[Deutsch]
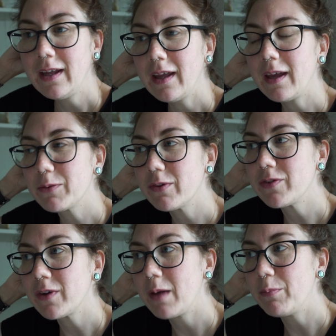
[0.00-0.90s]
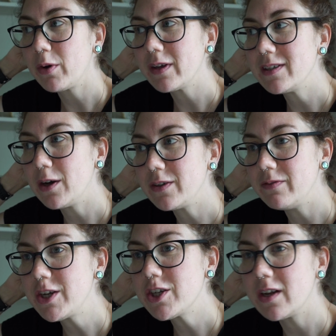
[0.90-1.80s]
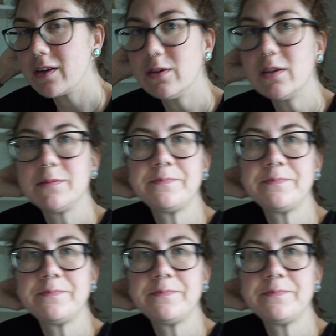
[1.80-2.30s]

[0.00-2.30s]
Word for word: ich habe sowas von keinen Bock. Ich sehe auch die Wäsche da noch.